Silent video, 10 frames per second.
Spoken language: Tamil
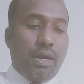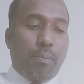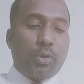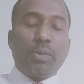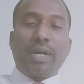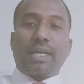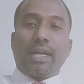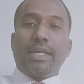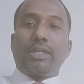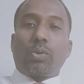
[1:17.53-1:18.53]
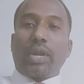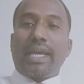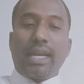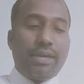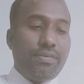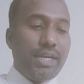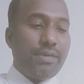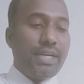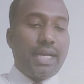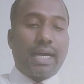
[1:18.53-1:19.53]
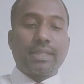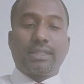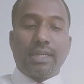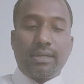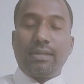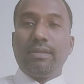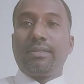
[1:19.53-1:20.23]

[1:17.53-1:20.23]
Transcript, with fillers: பொதுமக்களின் குறைகளை வீடு வீடாக சென்று